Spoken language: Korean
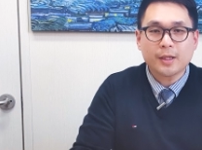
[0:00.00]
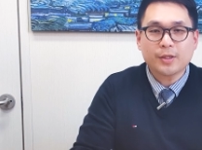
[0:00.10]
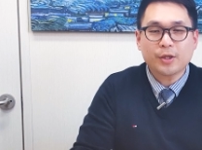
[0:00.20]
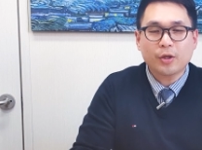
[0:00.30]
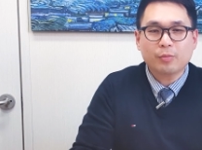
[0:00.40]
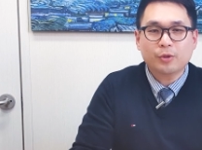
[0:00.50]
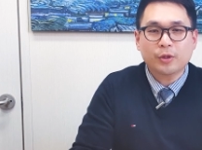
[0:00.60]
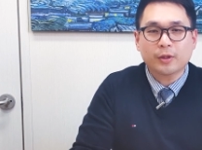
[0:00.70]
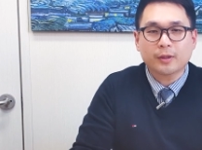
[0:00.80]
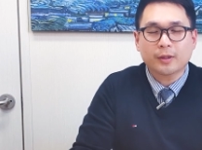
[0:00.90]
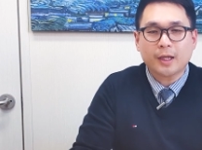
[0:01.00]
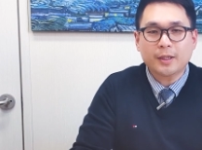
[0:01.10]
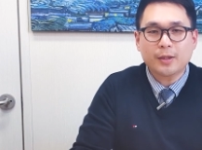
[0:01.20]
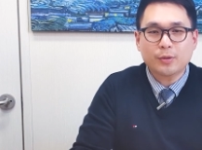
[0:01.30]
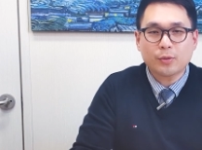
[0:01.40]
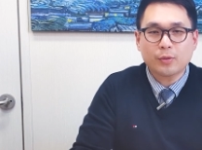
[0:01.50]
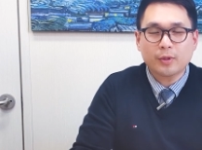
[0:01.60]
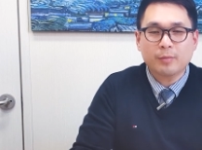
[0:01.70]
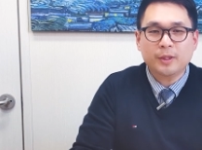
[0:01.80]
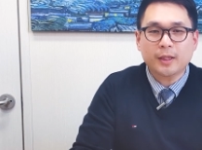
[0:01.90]
안녕하세요 여러분
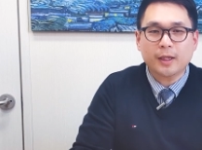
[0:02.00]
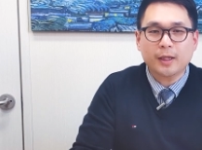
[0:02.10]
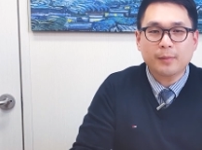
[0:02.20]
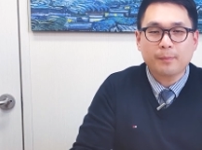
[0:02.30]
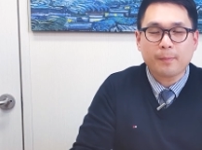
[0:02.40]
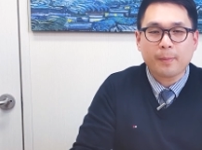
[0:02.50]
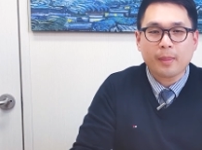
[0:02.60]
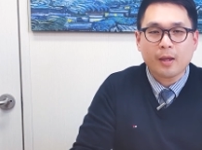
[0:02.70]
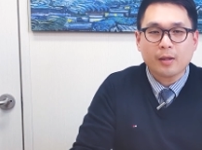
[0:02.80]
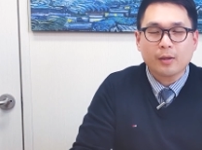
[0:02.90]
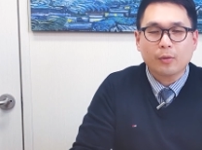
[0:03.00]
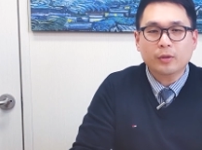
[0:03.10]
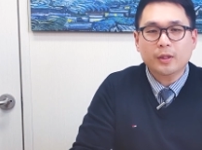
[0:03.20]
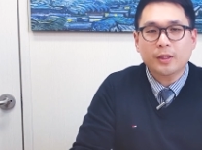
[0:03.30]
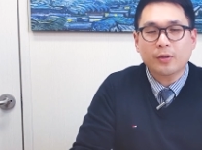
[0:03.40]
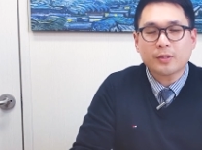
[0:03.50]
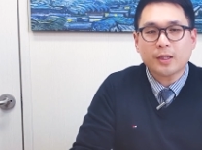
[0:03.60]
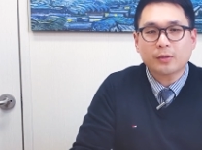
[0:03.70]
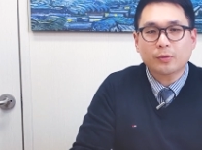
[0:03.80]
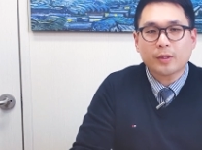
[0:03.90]
다니엘조입니다 오늘 이
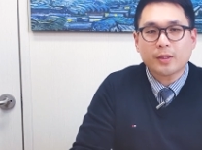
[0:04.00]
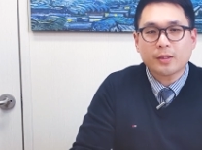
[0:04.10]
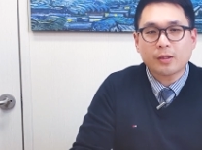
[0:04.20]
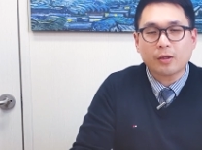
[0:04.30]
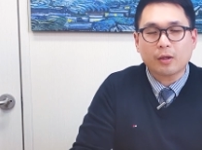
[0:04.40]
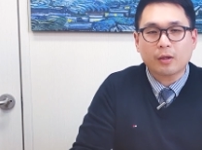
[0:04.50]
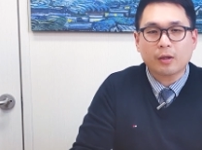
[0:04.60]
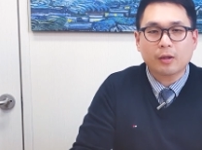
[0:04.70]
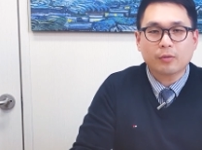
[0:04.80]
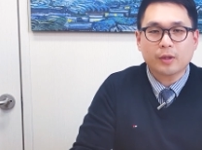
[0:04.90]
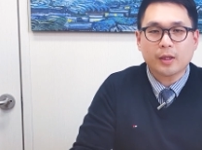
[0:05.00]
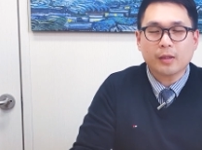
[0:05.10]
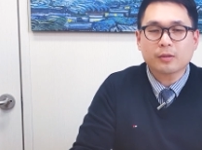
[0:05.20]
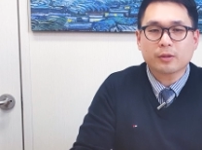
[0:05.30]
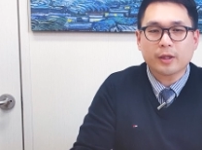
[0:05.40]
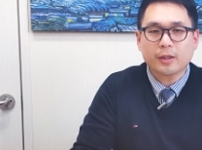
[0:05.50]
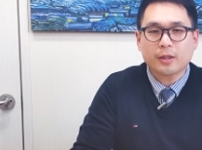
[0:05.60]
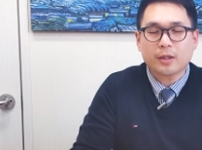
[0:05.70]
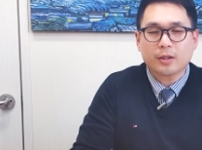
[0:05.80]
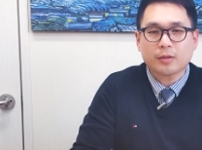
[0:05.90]
영상 통해서 어, 우리 엘크리
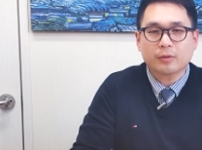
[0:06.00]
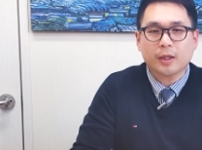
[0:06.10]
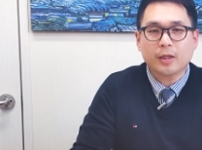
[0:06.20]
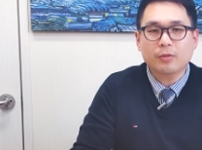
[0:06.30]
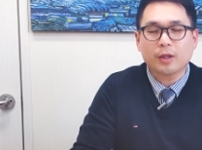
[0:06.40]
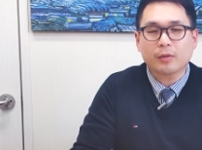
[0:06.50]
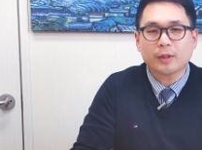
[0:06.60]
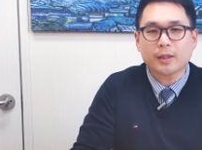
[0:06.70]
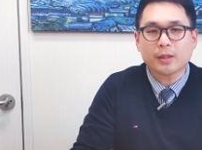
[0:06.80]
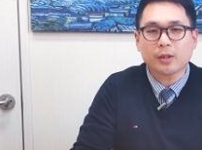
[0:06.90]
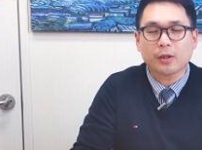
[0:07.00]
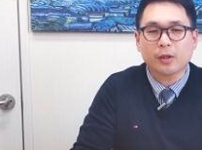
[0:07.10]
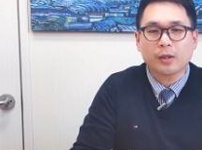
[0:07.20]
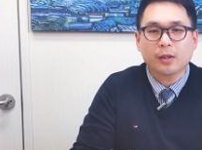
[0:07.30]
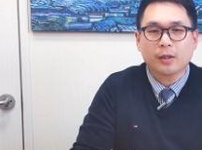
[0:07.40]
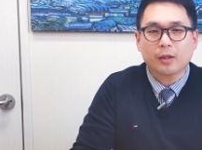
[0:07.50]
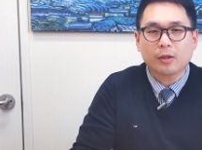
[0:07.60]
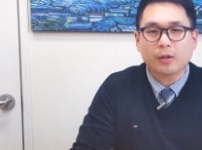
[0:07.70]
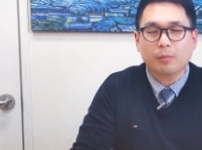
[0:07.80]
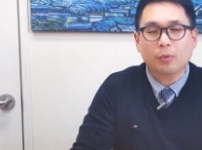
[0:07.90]
에디케이션 우리 엘 유학원에서
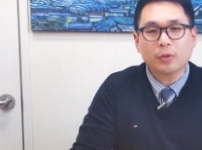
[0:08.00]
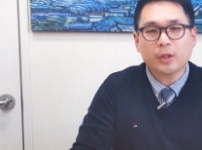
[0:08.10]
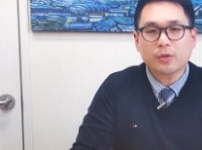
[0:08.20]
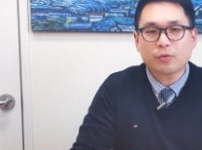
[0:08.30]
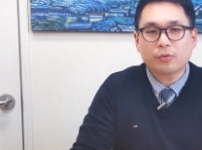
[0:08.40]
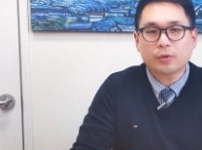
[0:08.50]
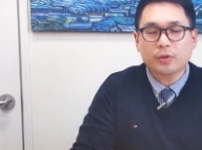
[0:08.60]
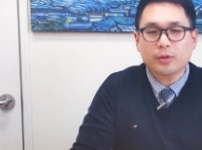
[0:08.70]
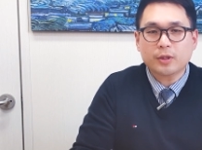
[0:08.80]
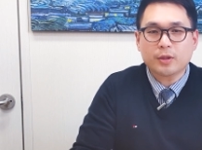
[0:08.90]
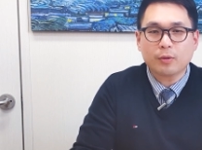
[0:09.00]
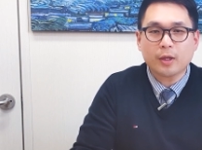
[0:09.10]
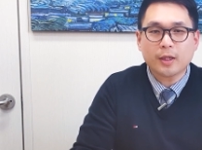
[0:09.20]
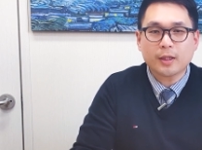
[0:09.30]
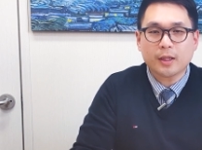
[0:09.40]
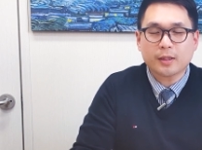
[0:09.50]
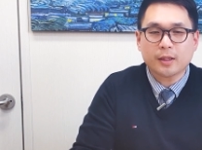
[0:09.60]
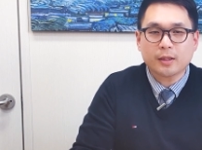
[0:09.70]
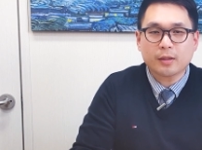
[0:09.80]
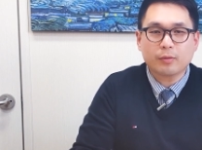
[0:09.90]
보딩 스쿨을 지원하는
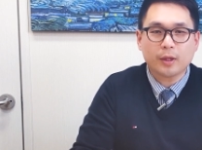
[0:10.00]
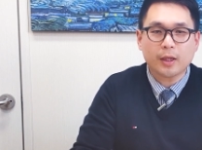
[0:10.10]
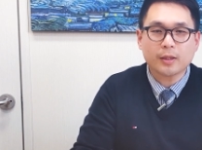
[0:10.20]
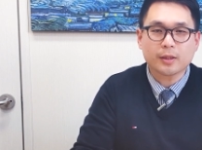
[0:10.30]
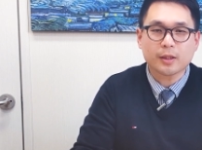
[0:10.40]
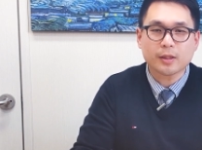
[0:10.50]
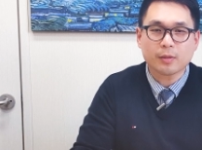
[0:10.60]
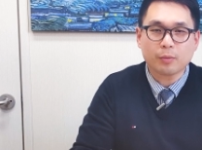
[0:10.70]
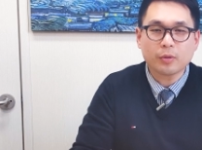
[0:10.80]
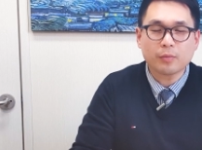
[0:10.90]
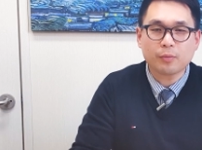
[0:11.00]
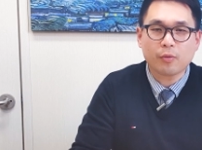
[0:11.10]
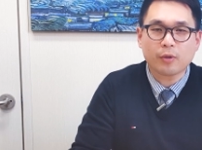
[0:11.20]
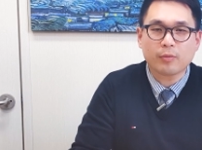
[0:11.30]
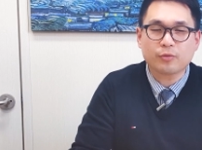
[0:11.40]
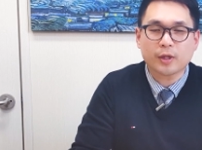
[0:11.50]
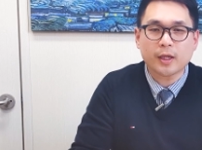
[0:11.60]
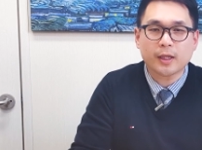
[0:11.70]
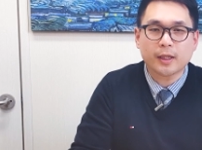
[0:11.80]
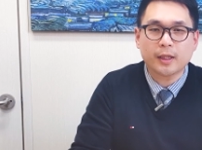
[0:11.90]
학생들을 위한 이제 서포트 프로그램 중의
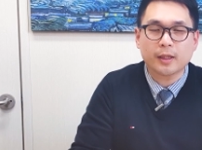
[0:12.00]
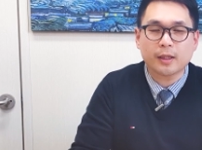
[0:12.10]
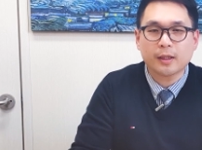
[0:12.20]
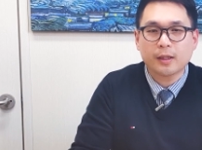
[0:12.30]
하나인